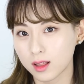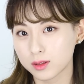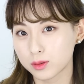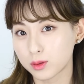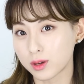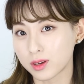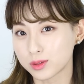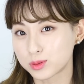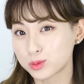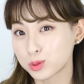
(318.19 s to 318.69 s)

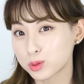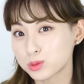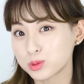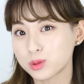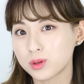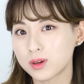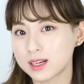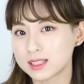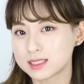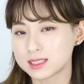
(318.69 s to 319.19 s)
되게
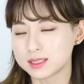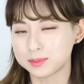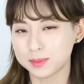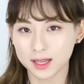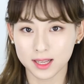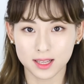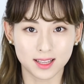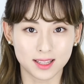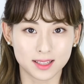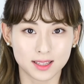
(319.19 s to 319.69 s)

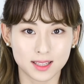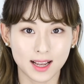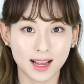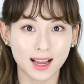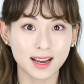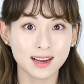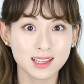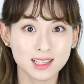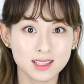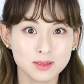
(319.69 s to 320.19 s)
촉촉하지만
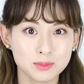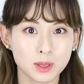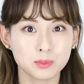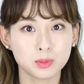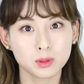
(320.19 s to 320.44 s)
깔끔한